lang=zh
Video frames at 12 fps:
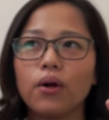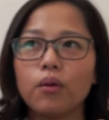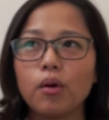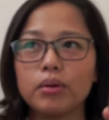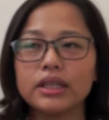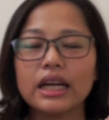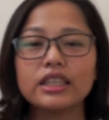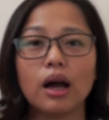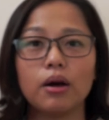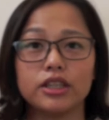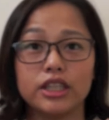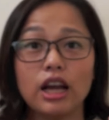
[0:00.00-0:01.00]
我们家
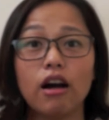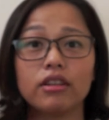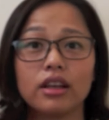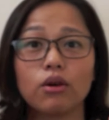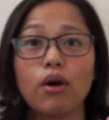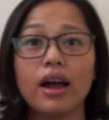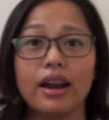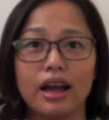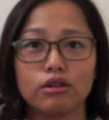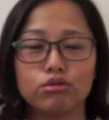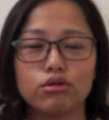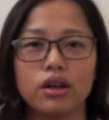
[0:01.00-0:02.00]
小小的快
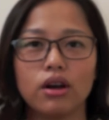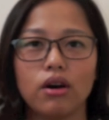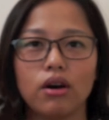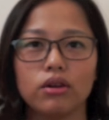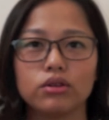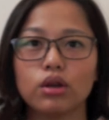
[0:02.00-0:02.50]
两岁哦，